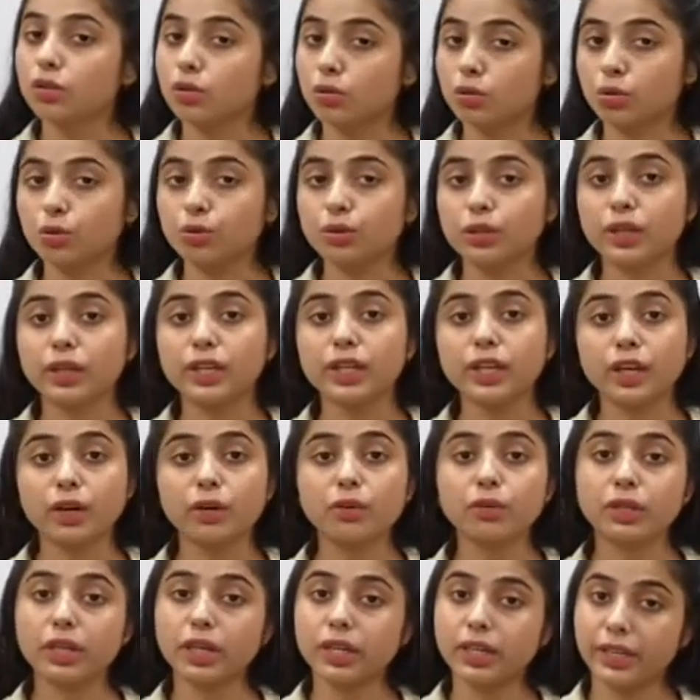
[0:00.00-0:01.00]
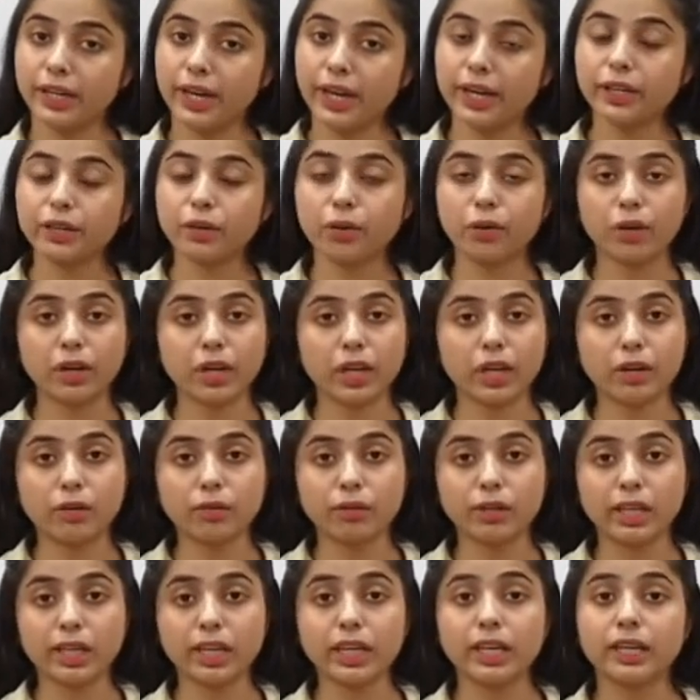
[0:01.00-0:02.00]
तो दो तरीके होते हैं डेट और
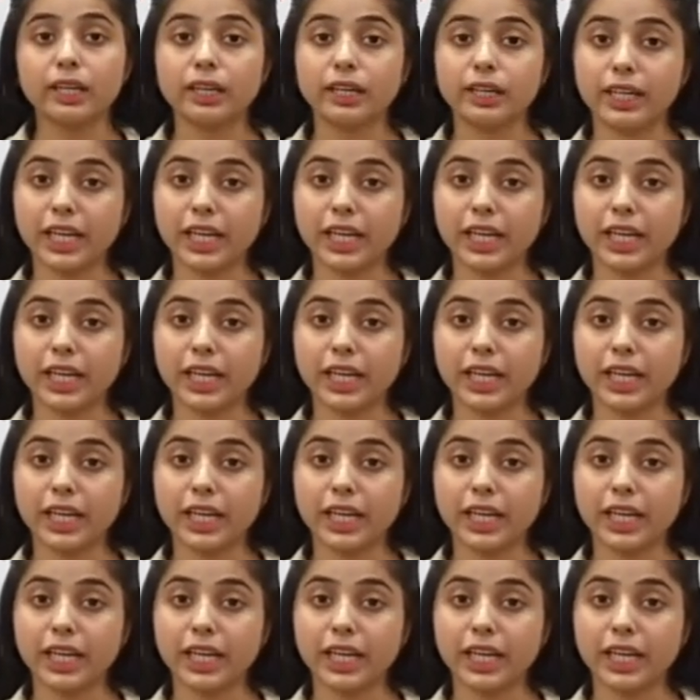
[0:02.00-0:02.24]
इक्विटी